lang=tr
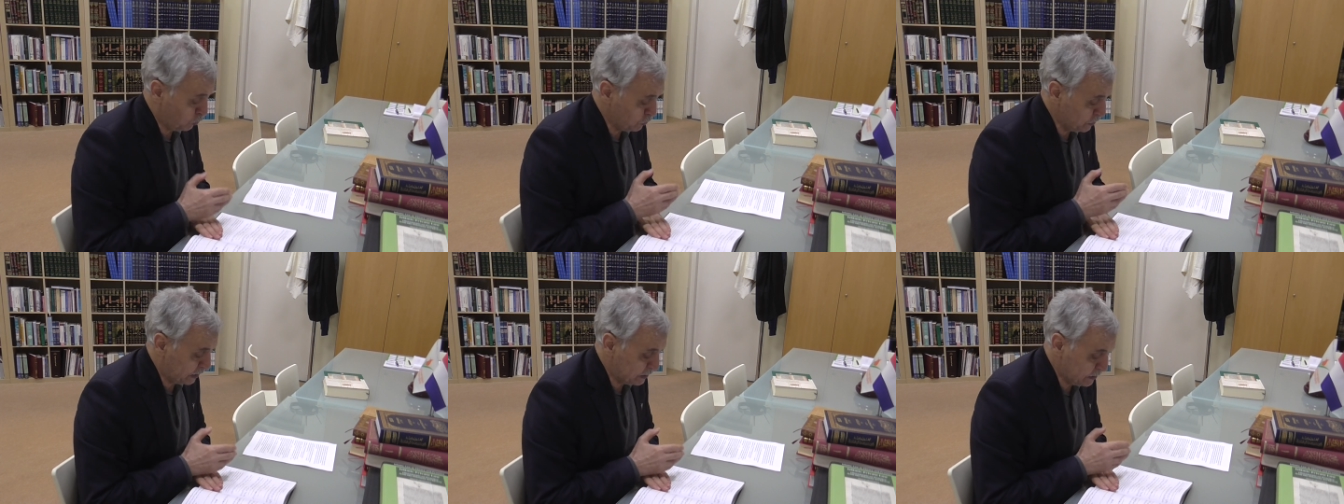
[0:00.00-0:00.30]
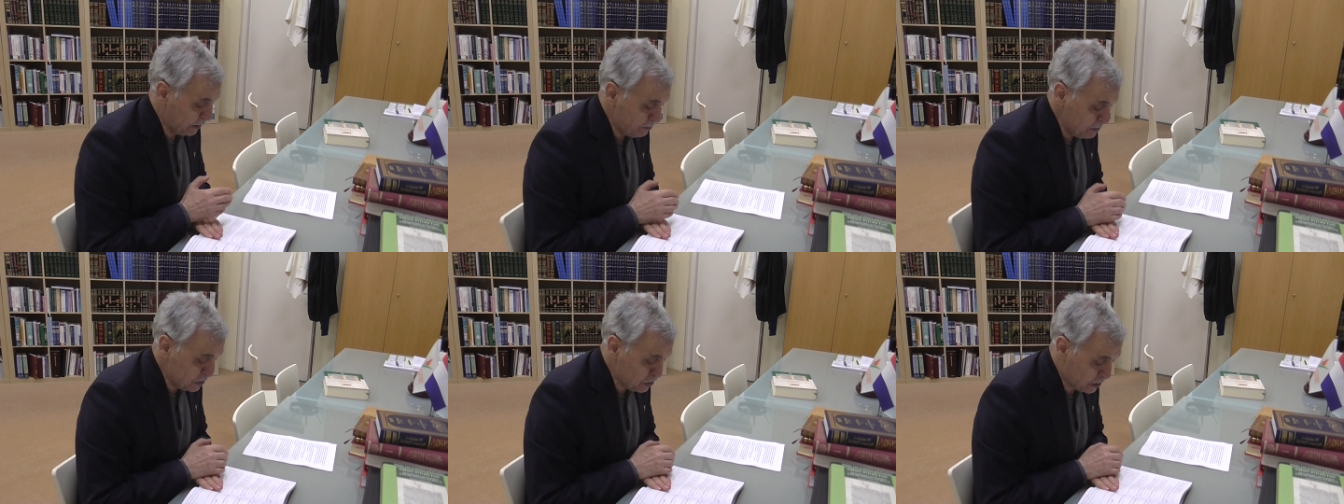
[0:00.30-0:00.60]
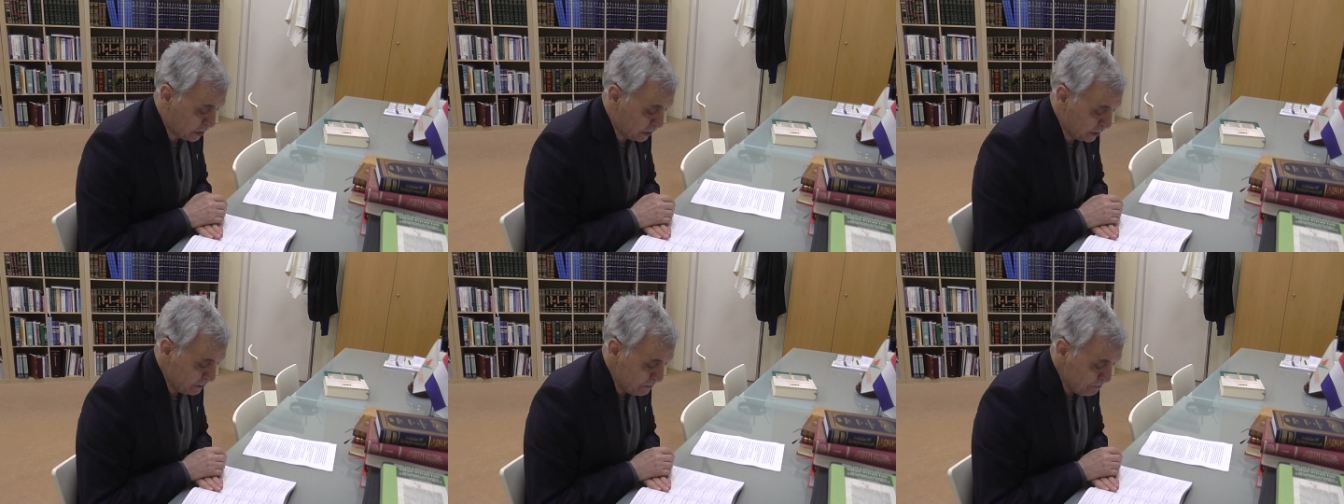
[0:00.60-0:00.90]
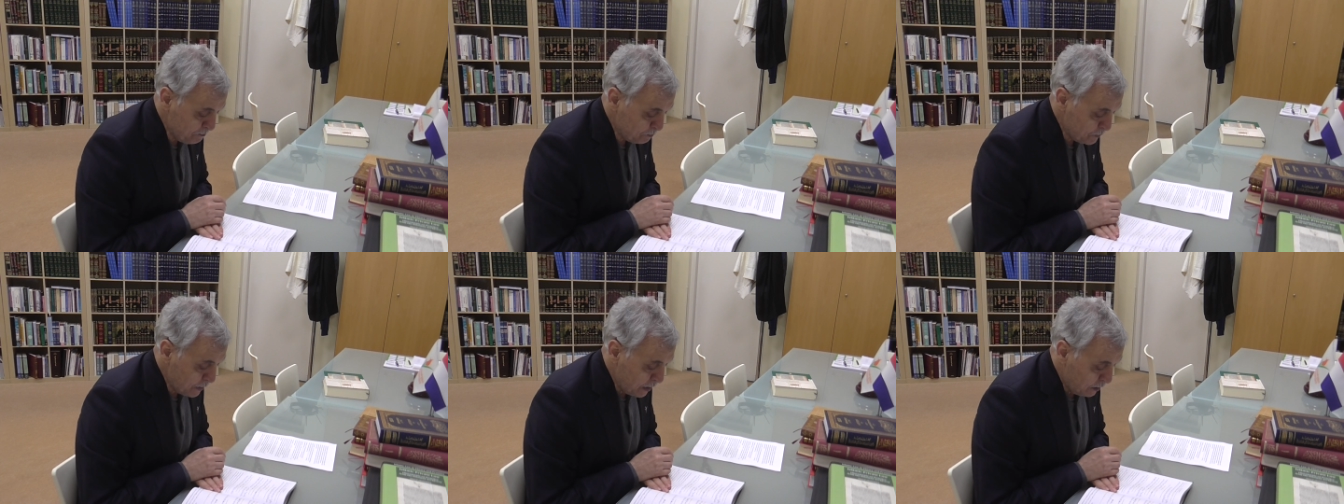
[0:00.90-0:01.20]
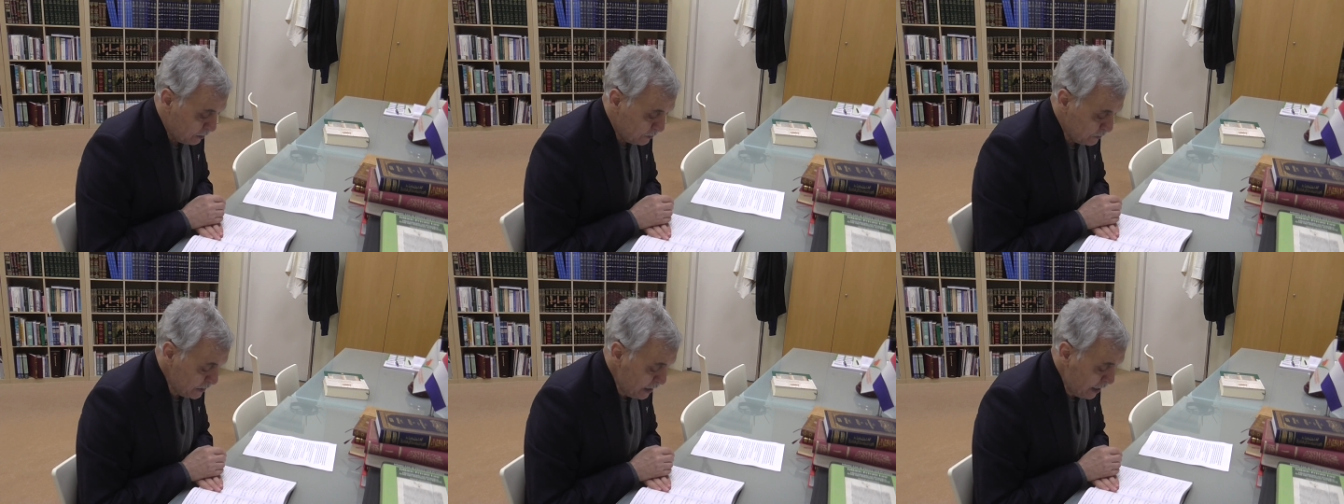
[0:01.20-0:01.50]
O da demiş ki
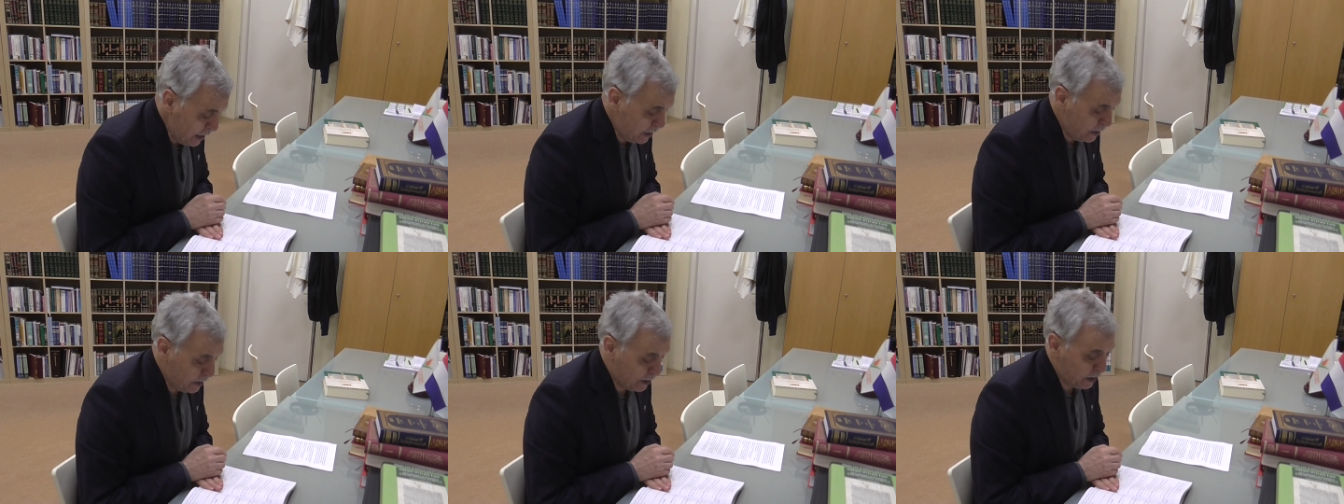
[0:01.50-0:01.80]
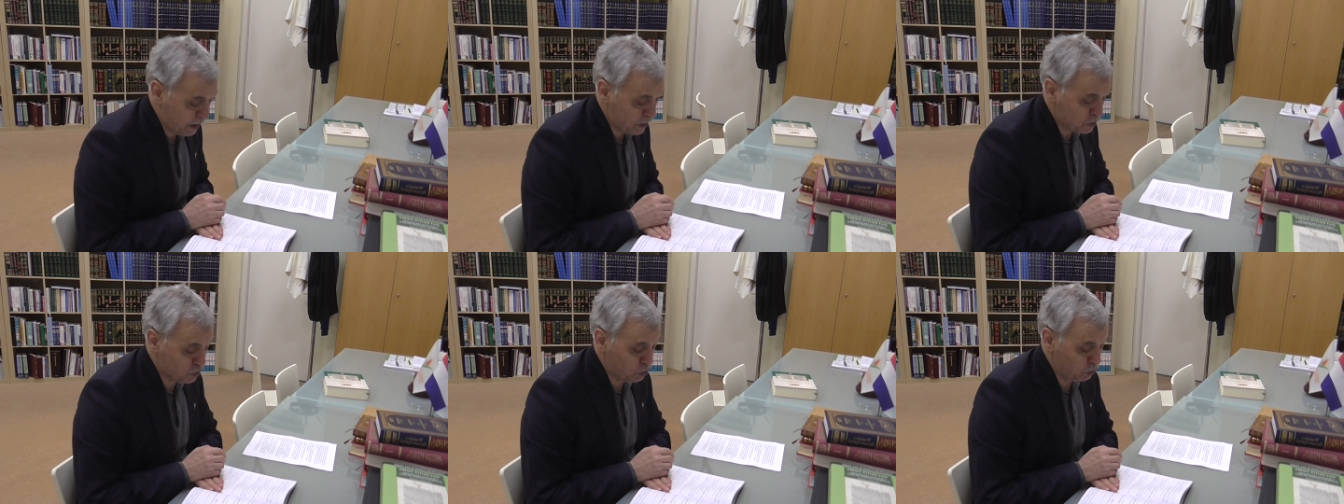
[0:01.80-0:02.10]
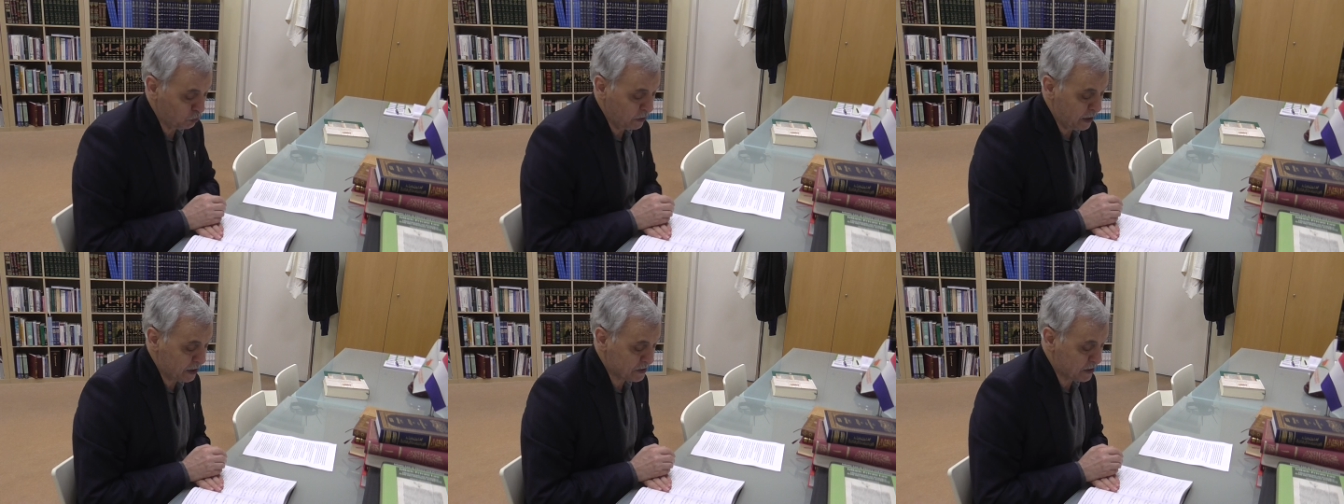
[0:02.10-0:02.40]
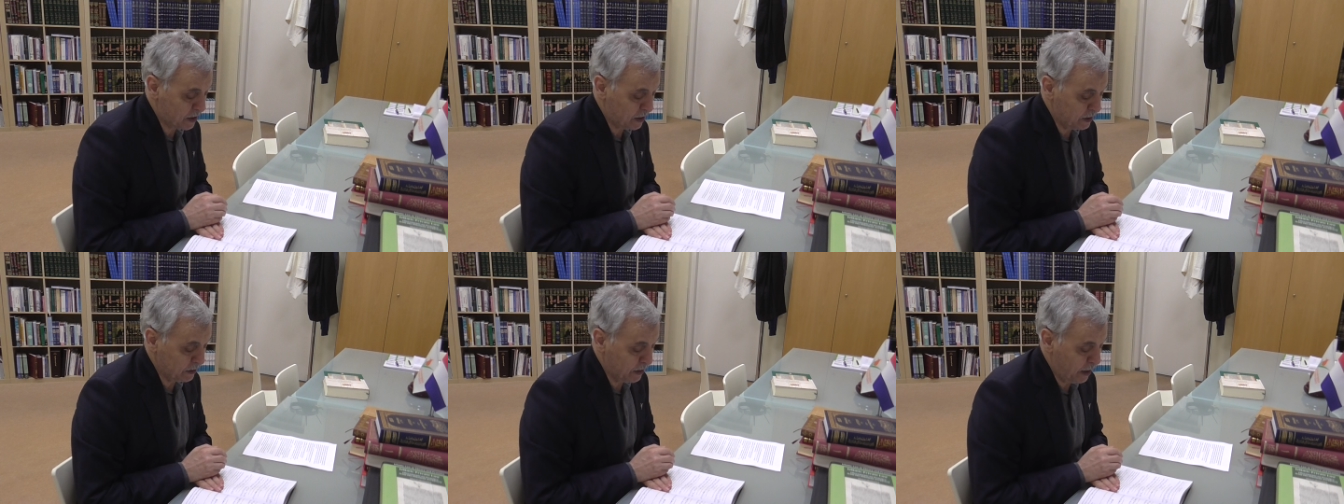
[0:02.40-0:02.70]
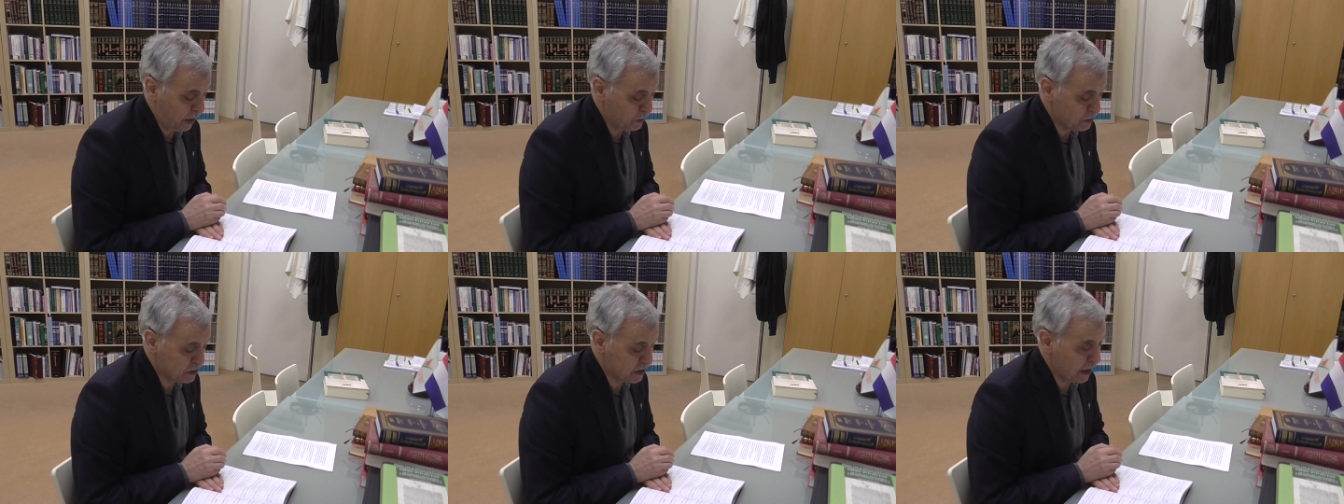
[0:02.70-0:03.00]
Neha Resulullah
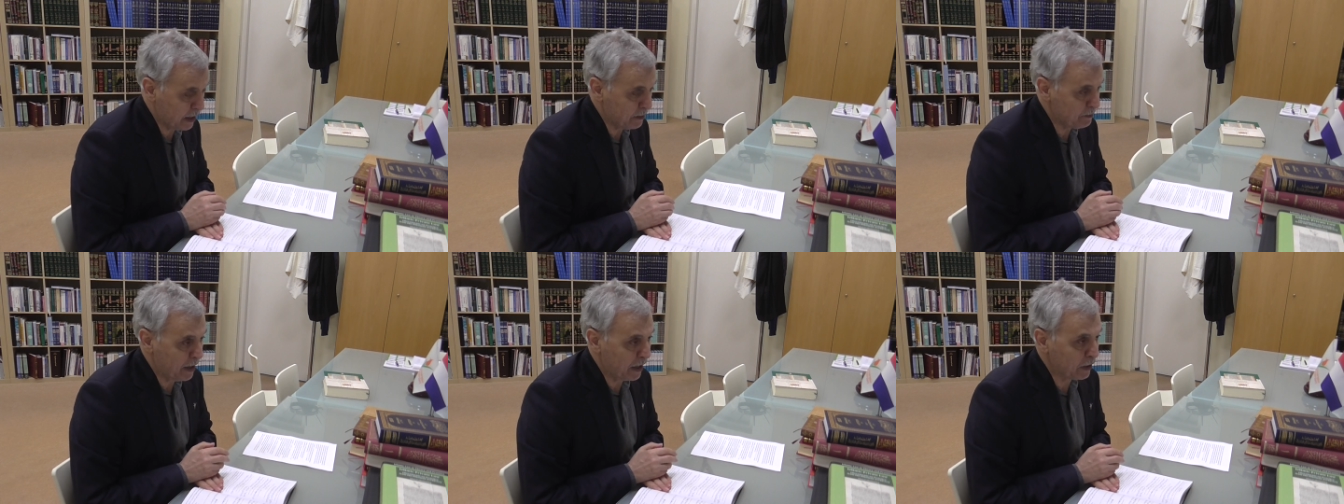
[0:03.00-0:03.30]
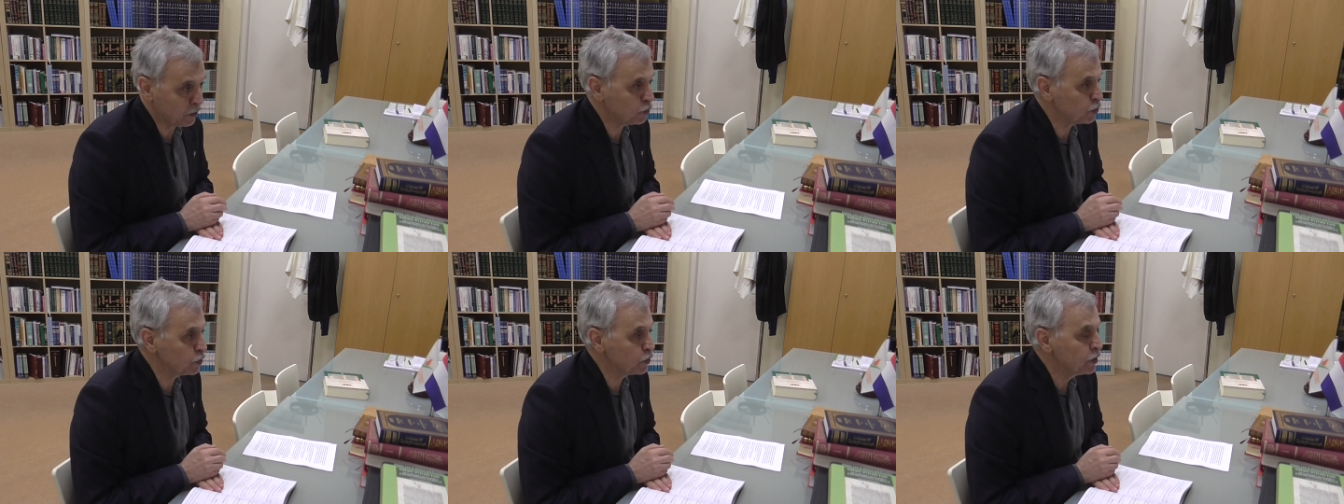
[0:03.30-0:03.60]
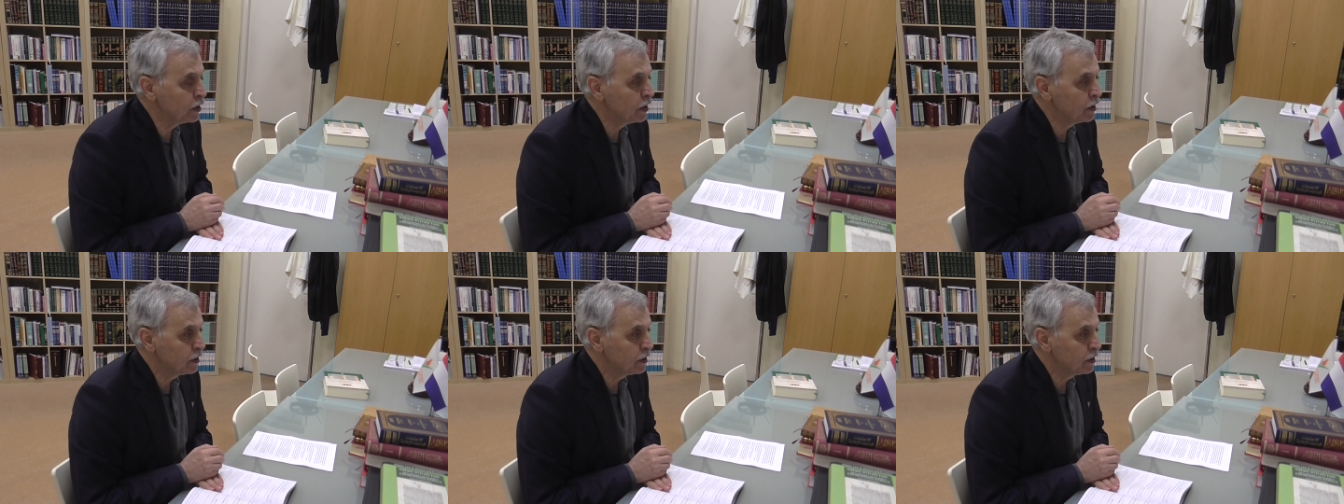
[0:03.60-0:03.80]
sallallahu aleyhi ve sellem anhu.